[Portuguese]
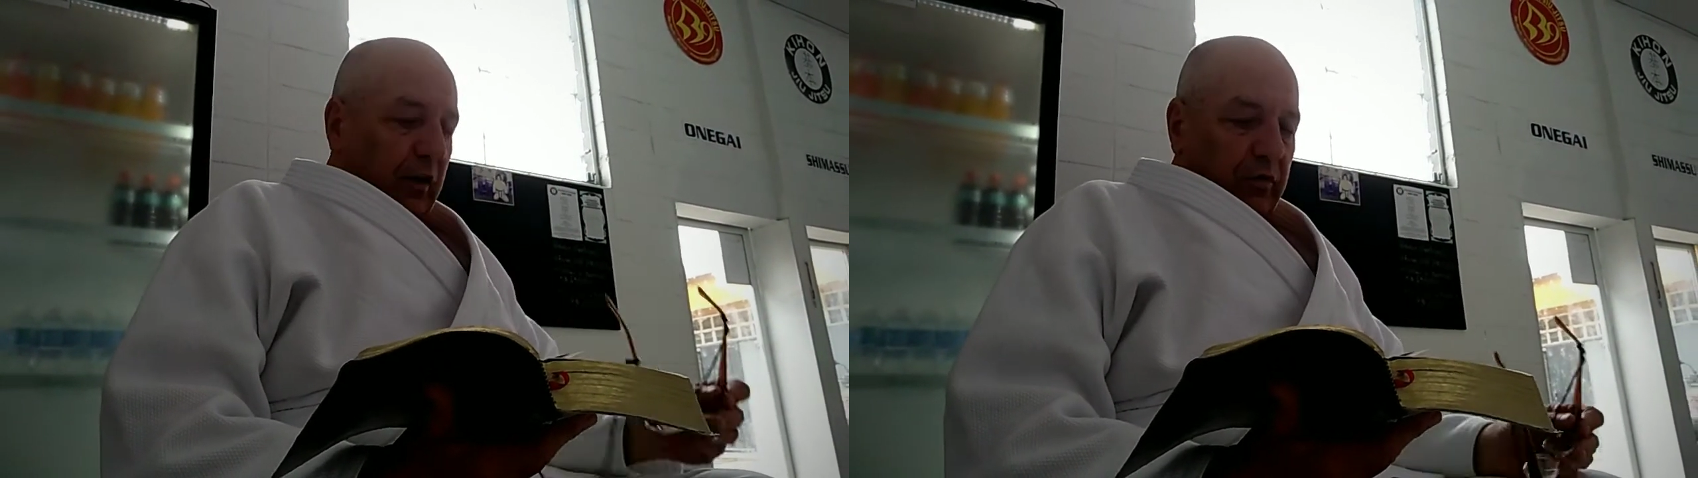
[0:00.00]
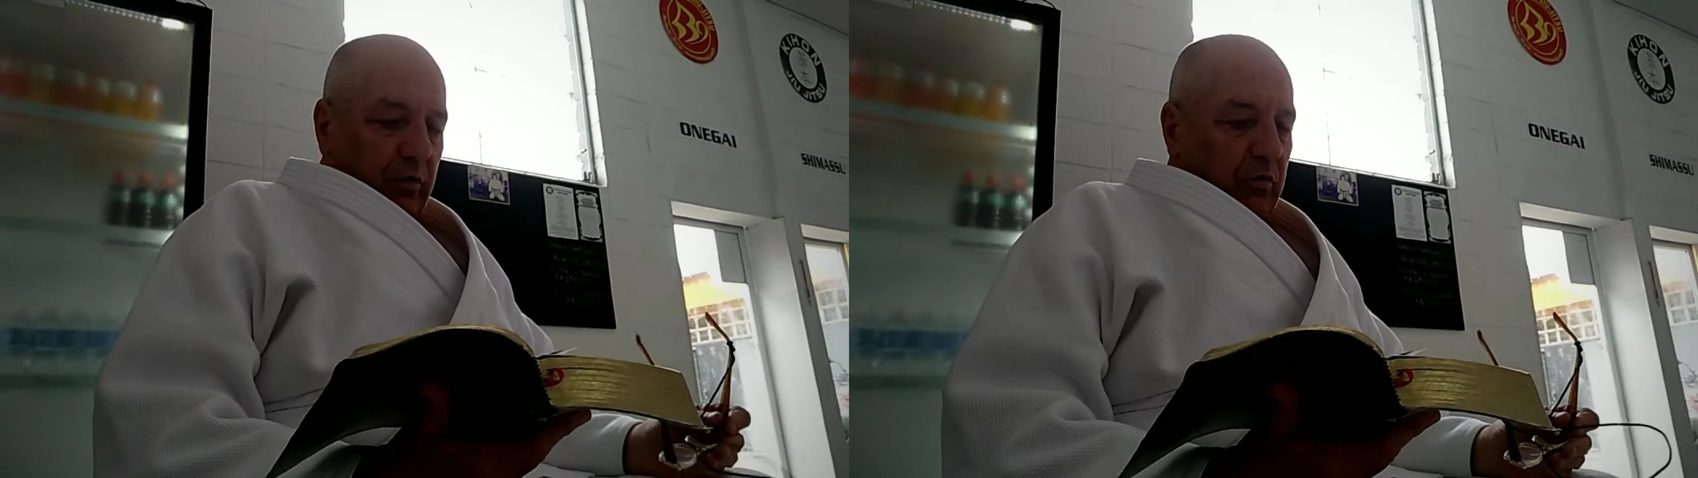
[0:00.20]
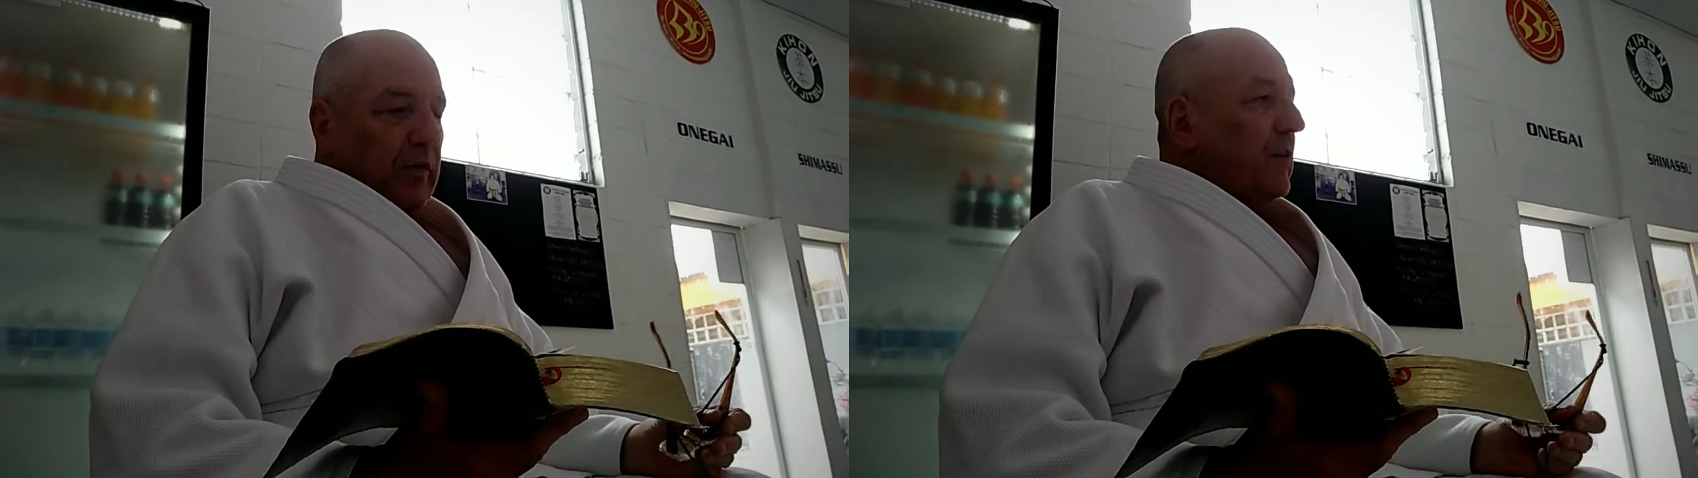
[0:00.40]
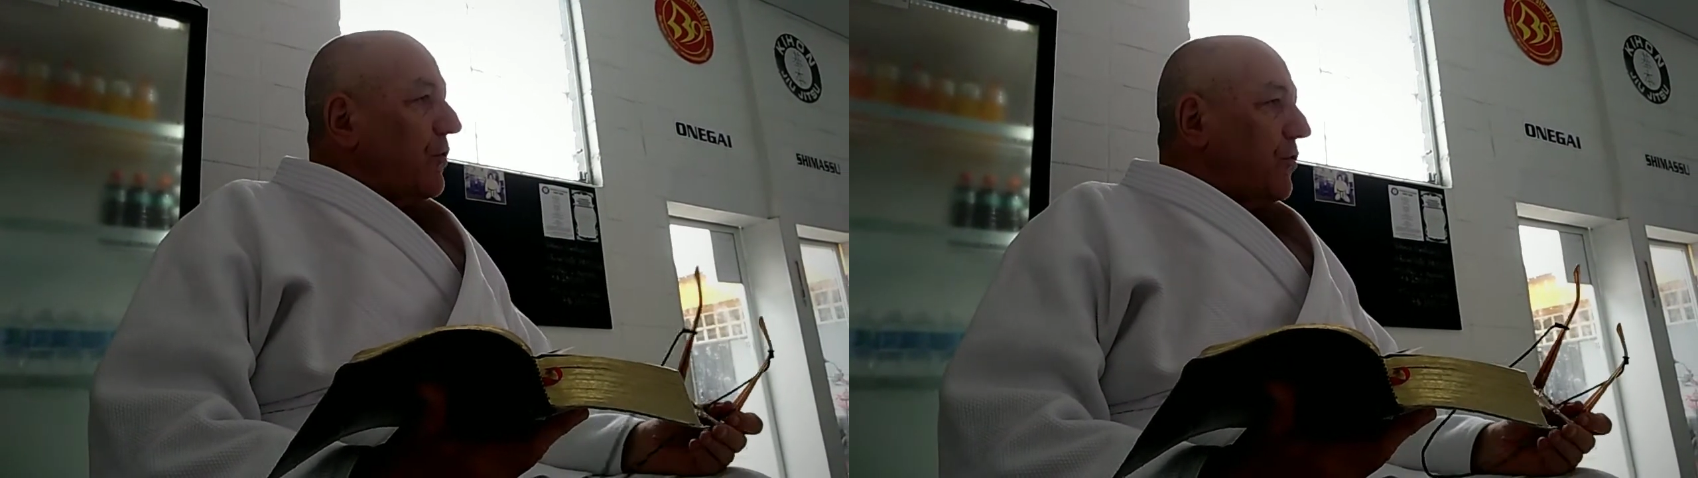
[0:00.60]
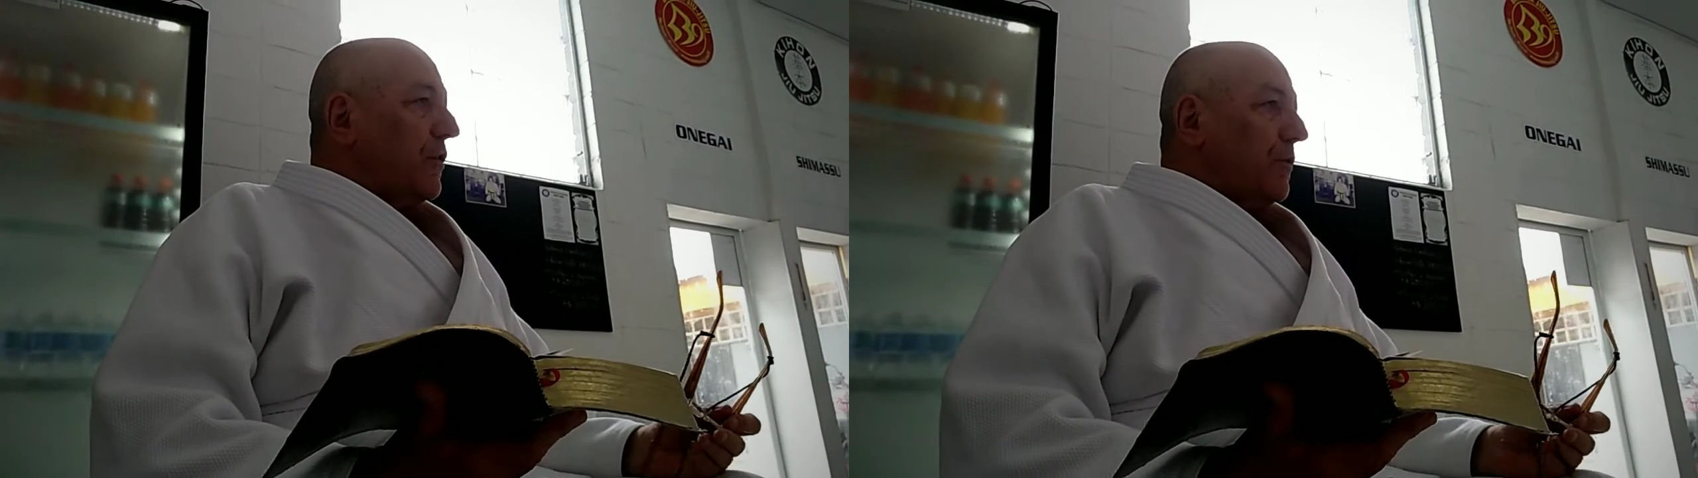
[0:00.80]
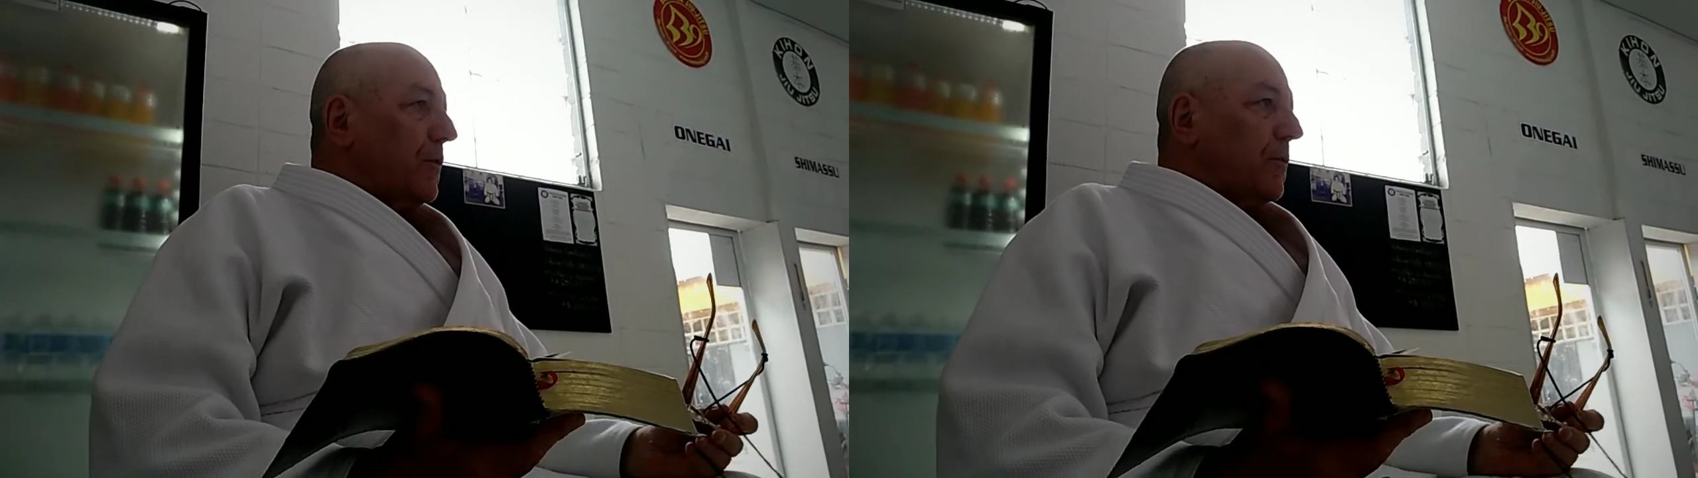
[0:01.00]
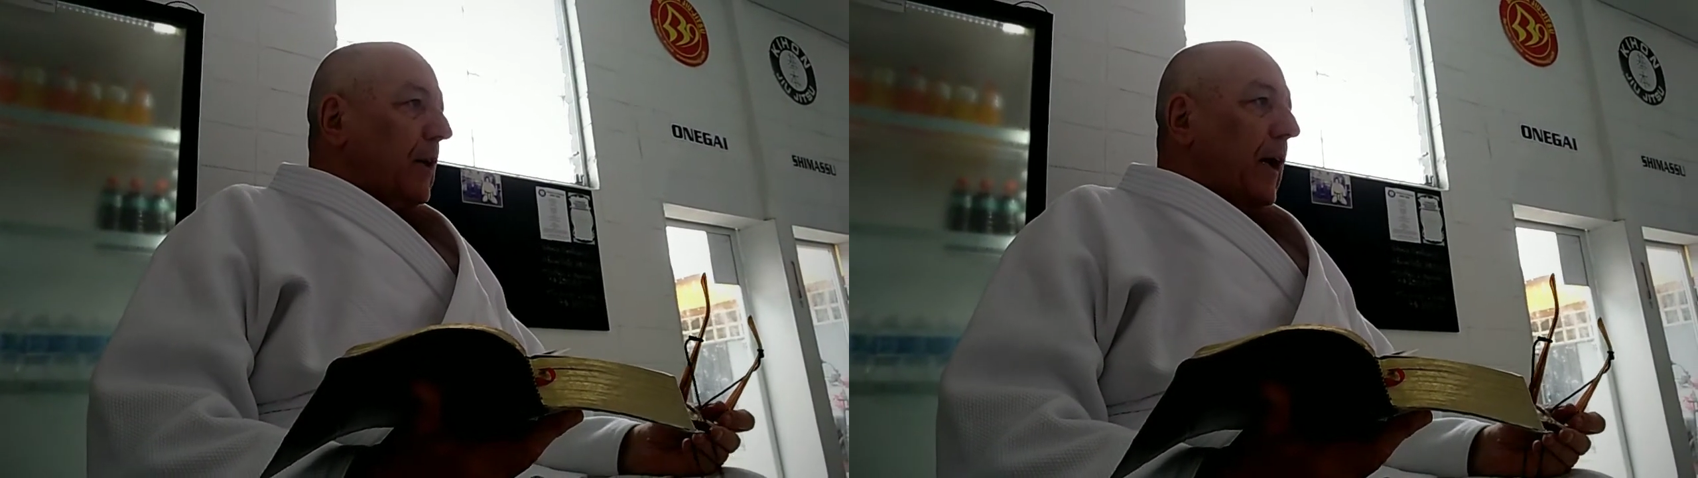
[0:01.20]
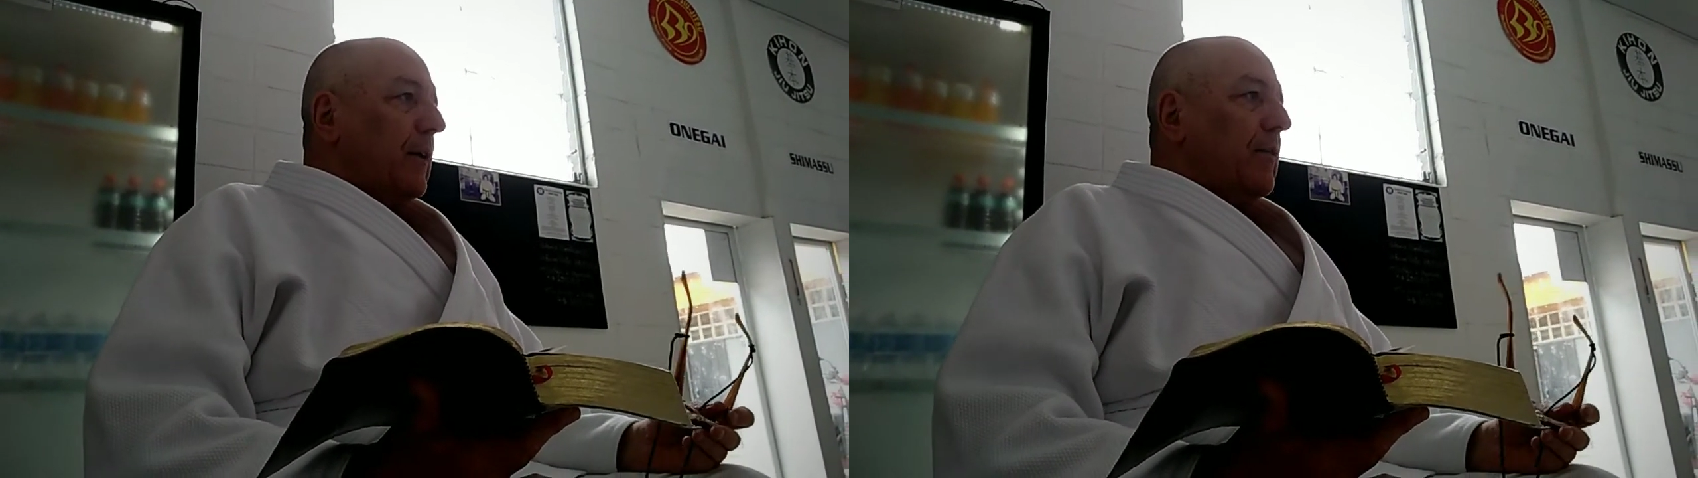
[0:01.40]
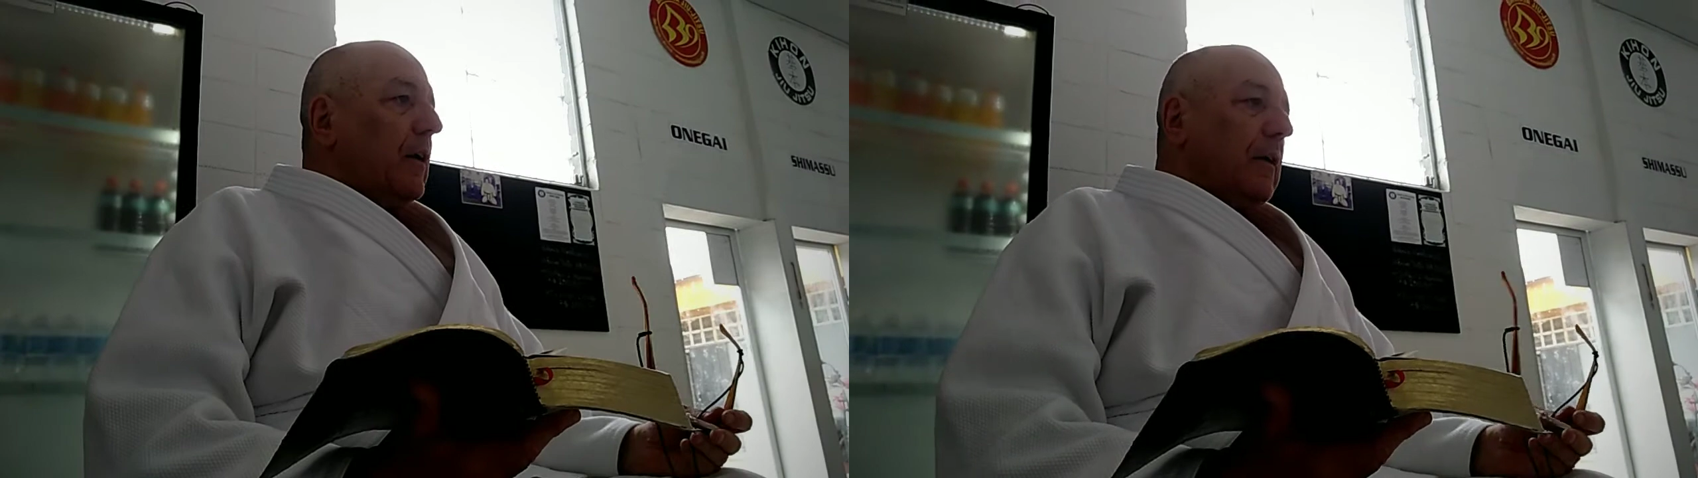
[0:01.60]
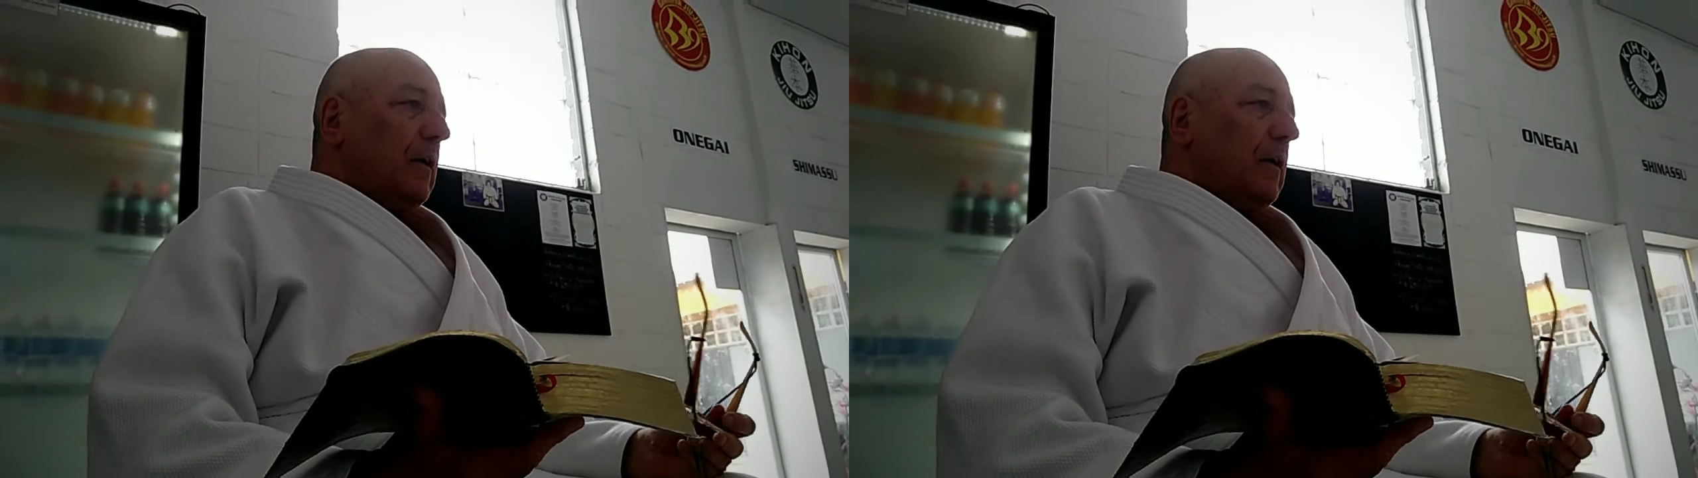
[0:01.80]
das viúvas na sua dificuldade